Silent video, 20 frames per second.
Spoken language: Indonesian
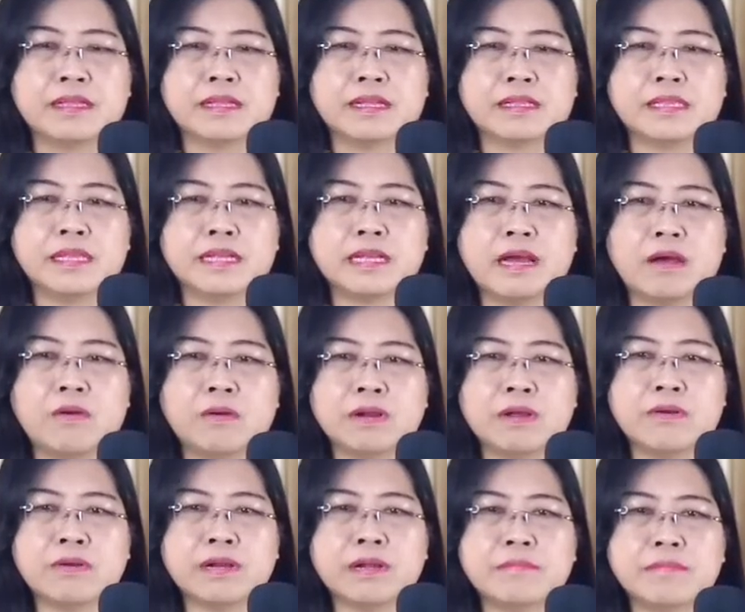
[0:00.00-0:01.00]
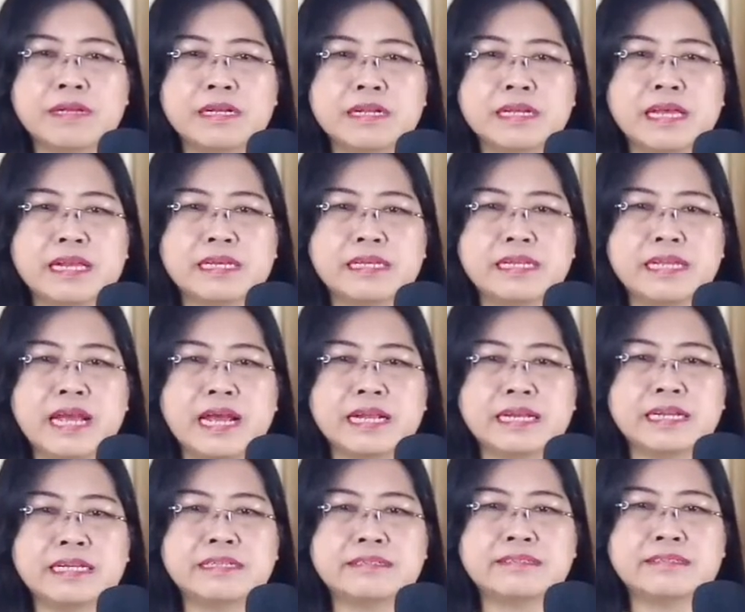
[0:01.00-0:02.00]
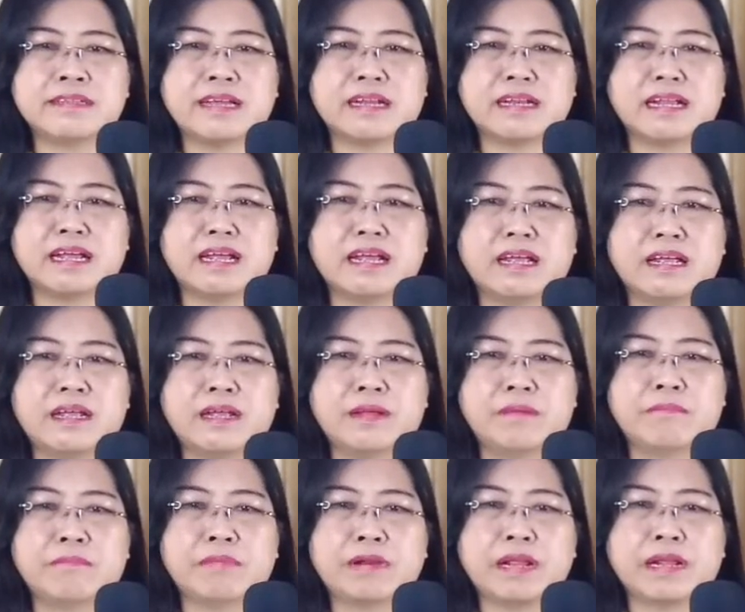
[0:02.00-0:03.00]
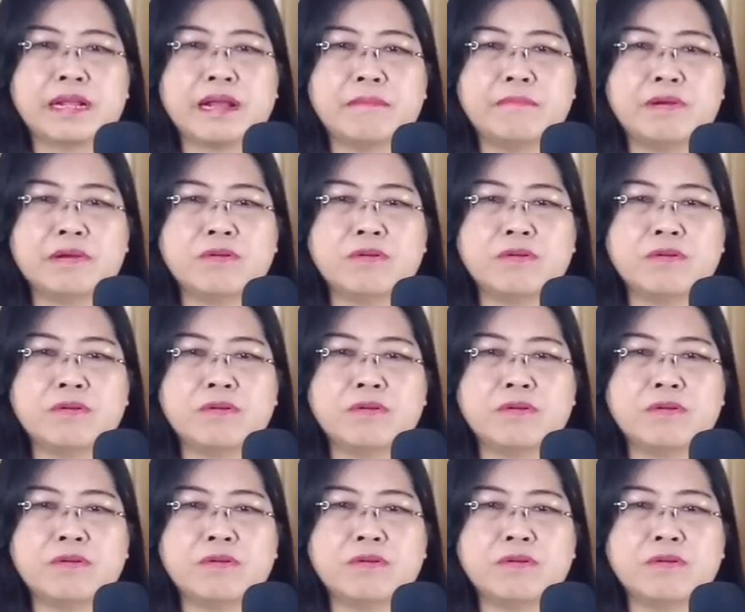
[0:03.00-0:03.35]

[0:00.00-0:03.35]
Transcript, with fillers: Ketika orang-orang mendengar dia ada di sana, mereka